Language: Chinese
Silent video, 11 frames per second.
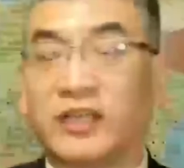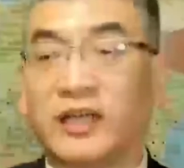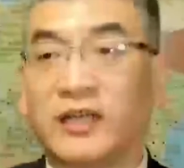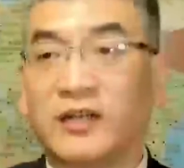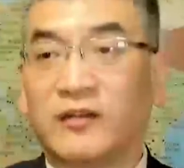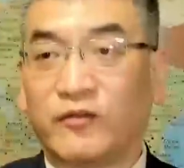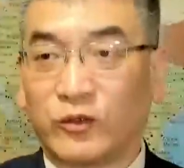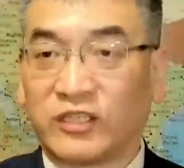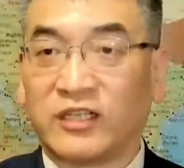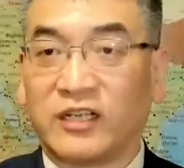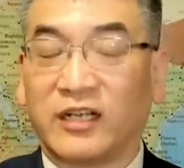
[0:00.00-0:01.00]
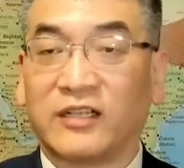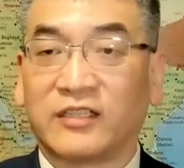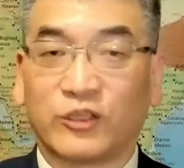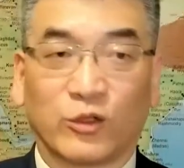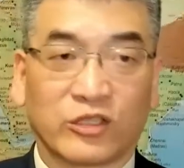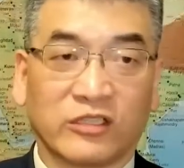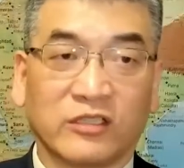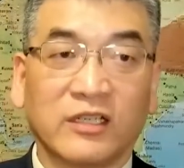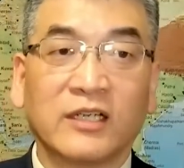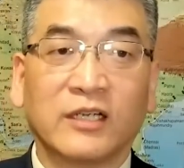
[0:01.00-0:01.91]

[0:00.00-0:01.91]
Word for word: 的，否则就是